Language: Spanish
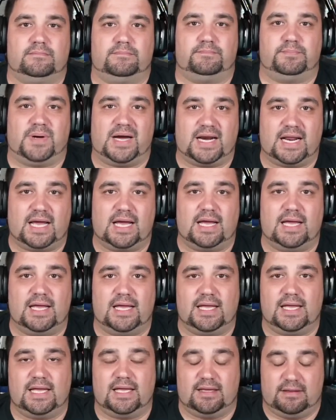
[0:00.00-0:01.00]
para
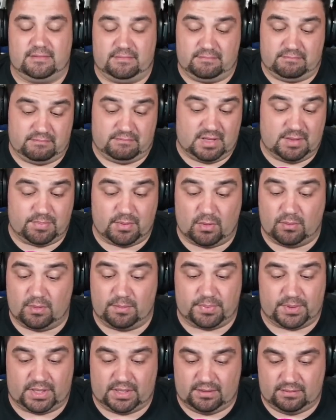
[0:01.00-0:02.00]
mi
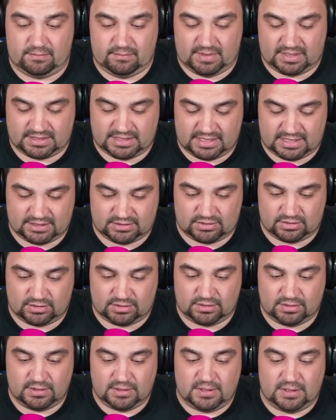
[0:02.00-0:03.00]
PvP. Va a ser
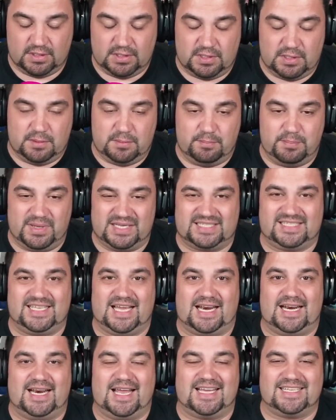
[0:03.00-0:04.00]
esto
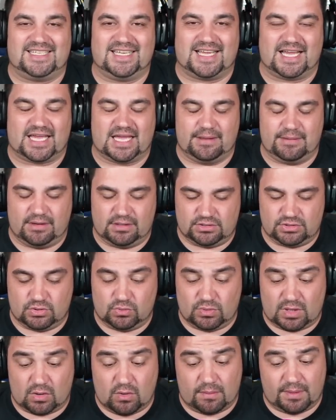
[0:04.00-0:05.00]
bestial. Así que Gabrons,
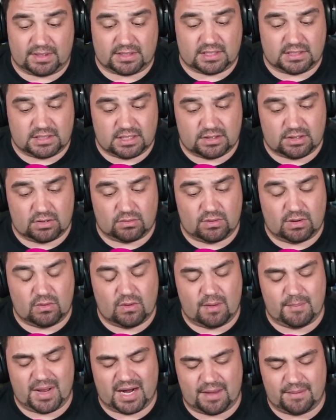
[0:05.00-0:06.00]
una nueva adquisición, una
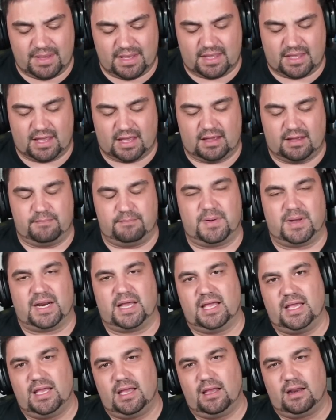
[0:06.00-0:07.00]
nueva maravilla para
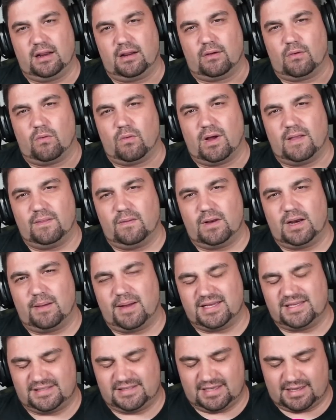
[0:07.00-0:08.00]
ir jugando en la
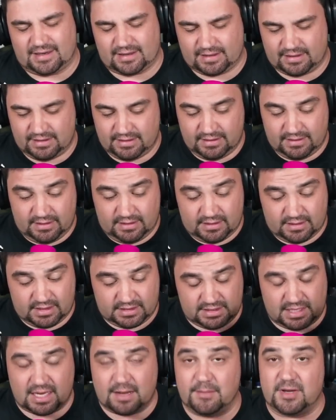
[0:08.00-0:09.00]
Master, que
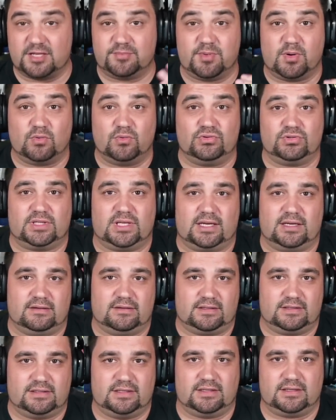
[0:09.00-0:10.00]
es la que más me gusta.
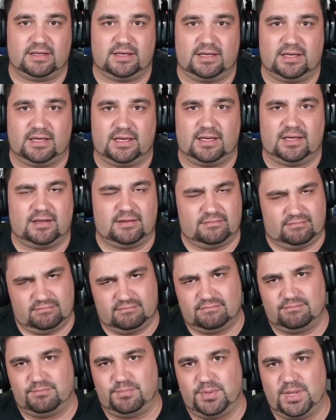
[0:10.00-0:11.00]
Así que,
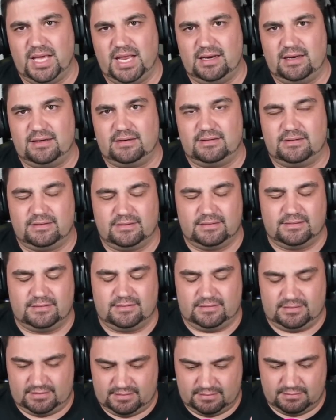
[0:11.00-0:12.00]
bien.
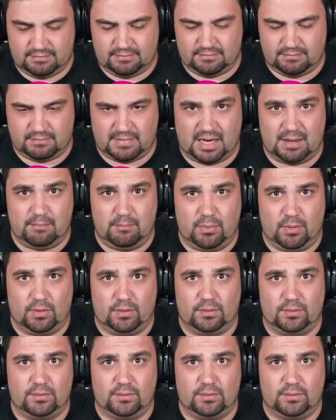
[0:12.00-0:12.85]
Mambo.